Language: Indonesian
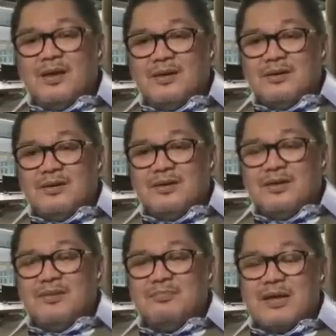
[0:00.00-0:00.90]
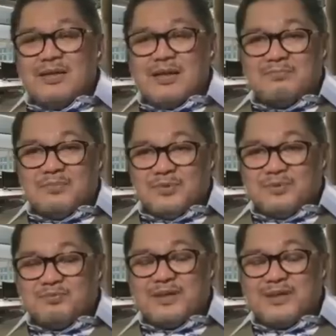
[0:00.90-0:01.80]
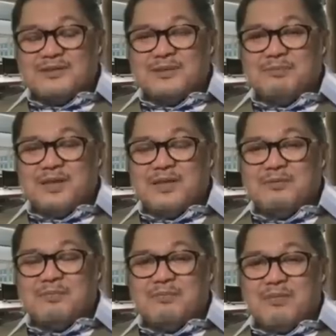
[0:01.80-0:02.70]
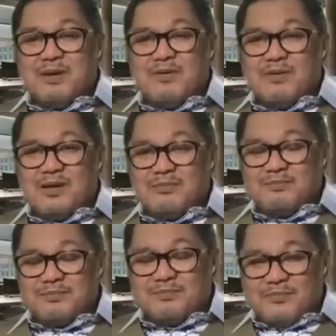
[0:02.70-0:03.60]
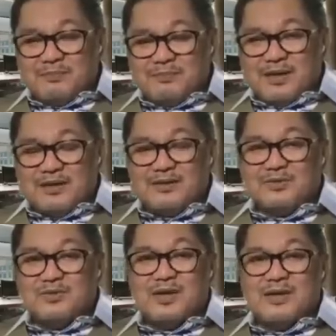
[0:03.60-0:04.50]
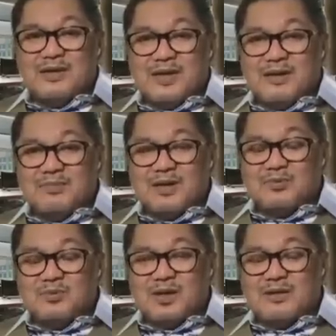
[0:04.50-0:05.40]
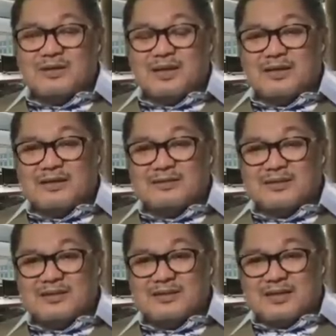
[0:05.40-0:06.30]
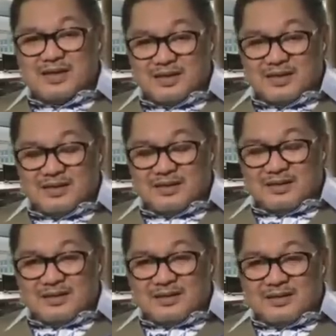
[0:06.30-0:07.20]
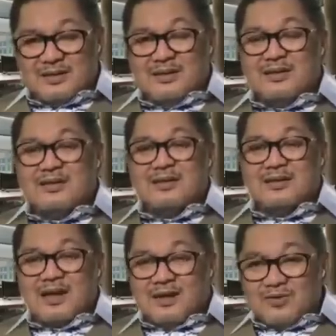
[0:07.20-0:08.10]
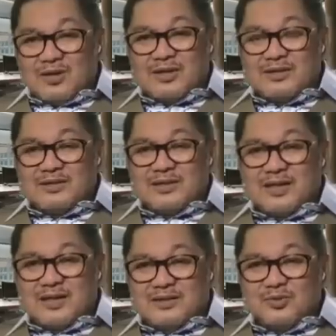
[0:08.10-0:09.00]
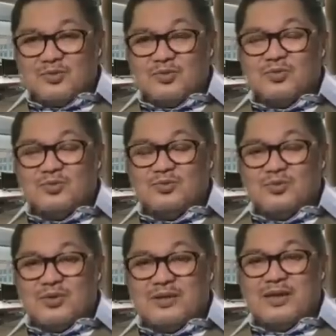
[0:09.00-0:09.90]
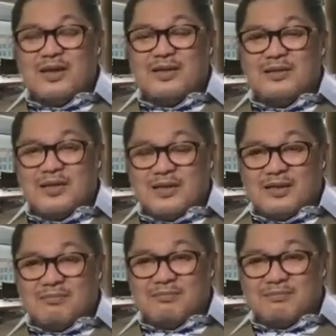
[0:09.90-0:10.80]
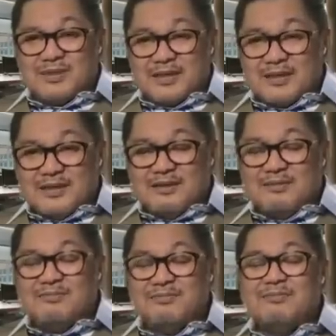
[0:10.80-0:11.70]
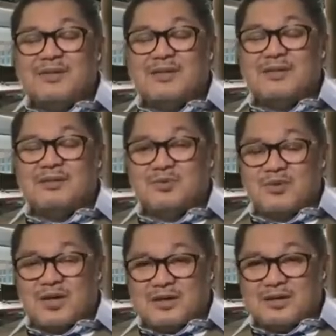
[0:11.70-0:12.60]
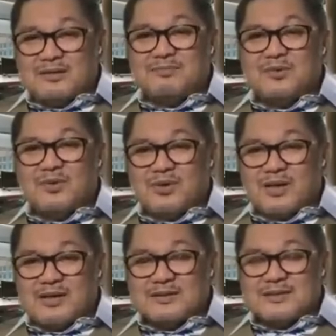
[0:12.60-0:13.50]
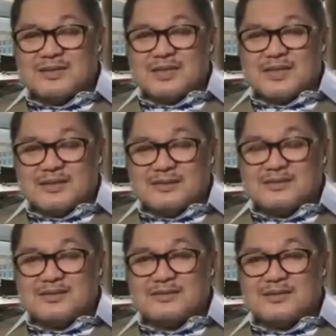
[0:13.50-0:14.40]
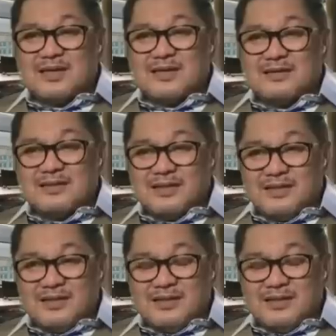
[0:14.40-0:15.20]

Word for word: dimanapun prinsip dari Pak bahwa wabah itu adalah melakukan karantina. Kalau karantina itu tujuannya adalah tadi menemukan orang sakit secara dini